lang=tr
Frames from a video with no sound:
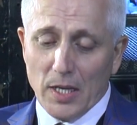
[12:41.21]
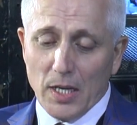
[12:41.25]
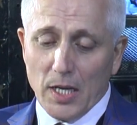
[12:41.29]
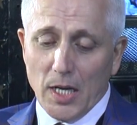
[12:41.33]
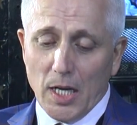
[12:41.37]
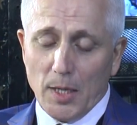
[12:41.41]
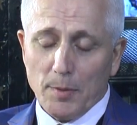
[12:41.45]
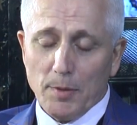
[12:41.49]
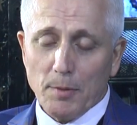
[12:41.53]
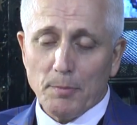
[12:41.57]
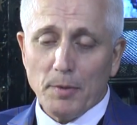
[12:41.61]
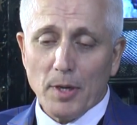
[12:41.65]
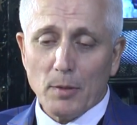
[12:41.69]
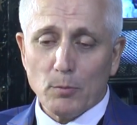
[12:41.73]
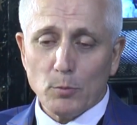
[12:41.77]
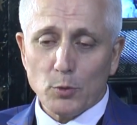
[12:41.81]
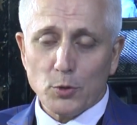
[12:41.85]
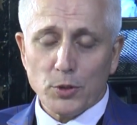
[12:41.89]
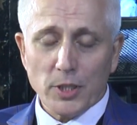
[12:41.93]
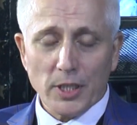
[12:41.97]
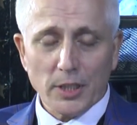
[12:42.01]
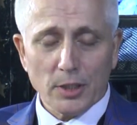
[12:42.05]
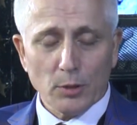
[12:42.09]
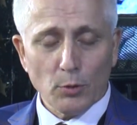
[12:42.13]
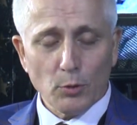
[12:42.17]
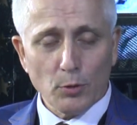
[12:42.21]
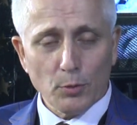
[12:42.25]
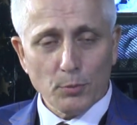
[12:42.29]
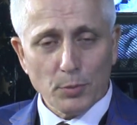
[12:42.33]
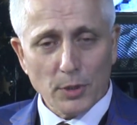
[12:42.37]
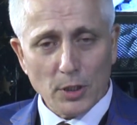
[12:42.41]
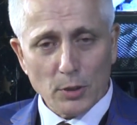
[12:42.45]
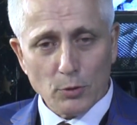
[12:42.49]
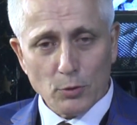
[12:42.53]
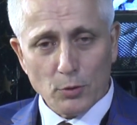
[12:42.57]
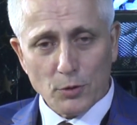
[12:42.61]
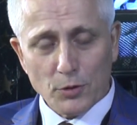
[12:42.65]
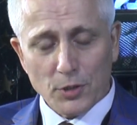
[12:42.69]
Ama ben bu sektörün
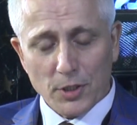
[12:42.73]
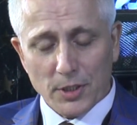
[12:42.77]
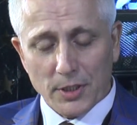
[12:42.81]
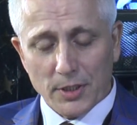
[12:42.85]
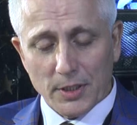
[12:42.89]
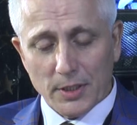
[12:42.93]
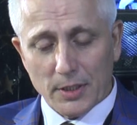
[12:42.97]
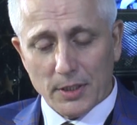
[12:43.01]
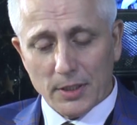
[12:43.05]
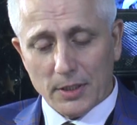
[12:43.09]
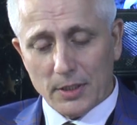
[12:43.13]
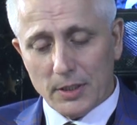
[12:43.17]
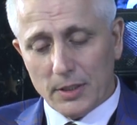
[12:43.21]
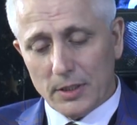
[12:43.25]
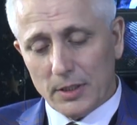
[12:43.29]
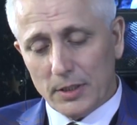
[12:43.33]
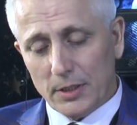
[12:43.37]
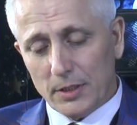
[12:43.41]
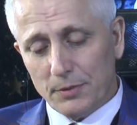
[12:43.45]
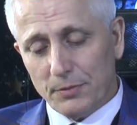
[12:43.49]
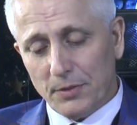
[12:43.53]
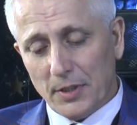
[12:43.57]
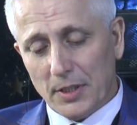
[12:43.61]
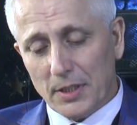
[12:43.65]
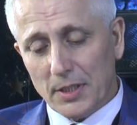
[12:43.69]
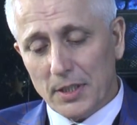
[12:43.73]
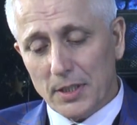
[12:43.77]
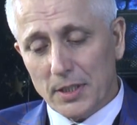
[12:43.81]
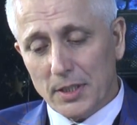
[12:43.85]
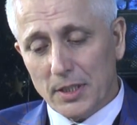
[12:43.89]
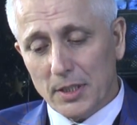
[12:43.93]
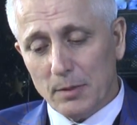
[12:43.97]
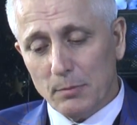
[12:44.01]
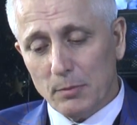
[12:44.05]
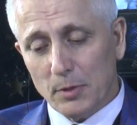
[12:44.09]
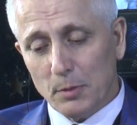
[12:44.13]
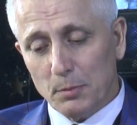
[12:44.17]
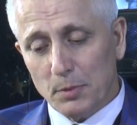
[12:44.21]
biraz önceki e, ifade
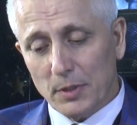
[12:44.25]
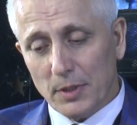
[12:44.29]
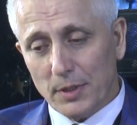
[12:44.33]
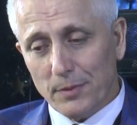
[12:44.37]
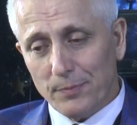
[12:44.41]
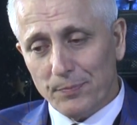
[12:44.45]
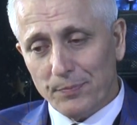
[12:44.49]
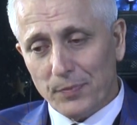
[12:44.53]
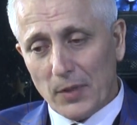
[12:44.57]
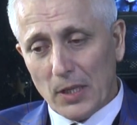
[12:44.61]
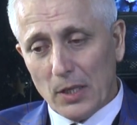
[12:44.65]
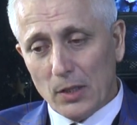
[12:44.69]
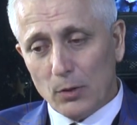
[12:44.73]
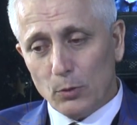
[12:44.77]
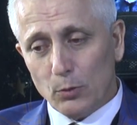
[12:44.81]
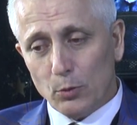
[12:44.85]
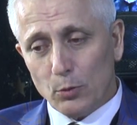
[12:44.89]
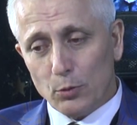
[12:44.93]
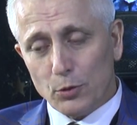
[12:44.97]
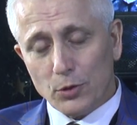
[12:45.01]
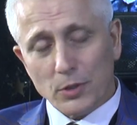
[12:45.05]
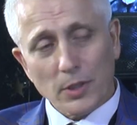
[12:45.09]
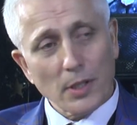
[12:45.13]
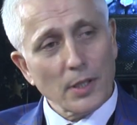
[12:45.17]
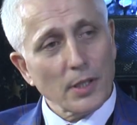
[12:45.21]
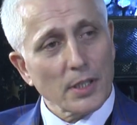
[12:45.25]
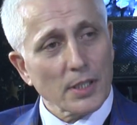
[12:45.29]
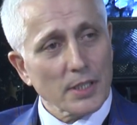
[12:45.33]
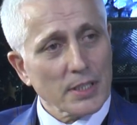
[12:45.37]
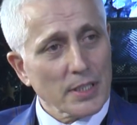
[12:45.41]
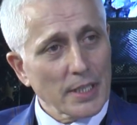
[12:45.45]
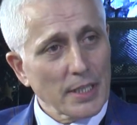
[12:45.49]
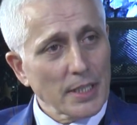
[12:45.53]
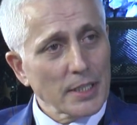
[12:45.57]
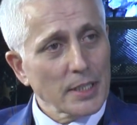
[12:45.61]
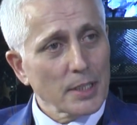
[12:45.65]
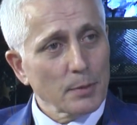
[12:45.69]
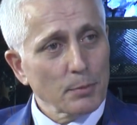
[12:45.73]
ettiğim gibi uluslararası
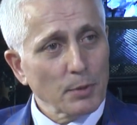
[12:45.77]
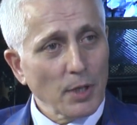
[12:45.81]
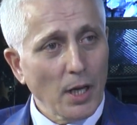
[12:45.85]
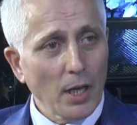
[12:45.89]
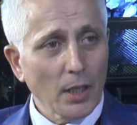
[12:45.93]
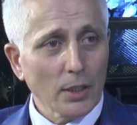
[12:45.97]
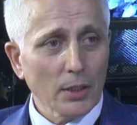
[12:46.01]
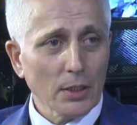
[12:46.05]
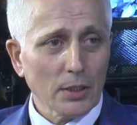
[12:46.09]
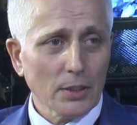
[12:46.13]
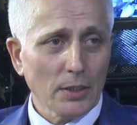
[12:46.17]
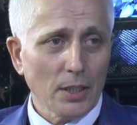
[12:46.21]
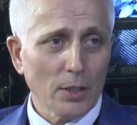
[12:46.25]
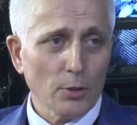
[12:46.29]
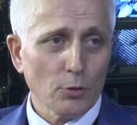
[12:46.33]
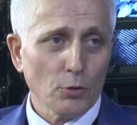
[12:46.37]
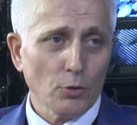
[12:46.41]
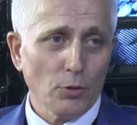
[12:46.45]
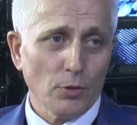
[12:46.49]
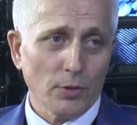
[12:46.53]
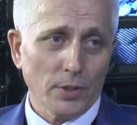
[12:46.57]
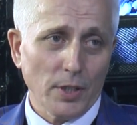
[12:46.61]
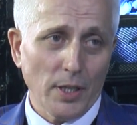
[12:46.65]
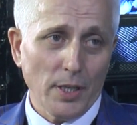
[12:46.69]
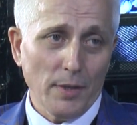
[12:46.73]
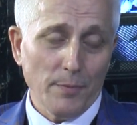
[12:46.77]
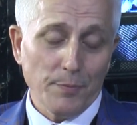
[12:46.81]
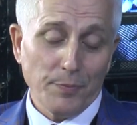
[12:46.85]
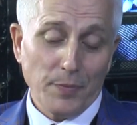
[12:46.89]
eğitimini aldıktan sonra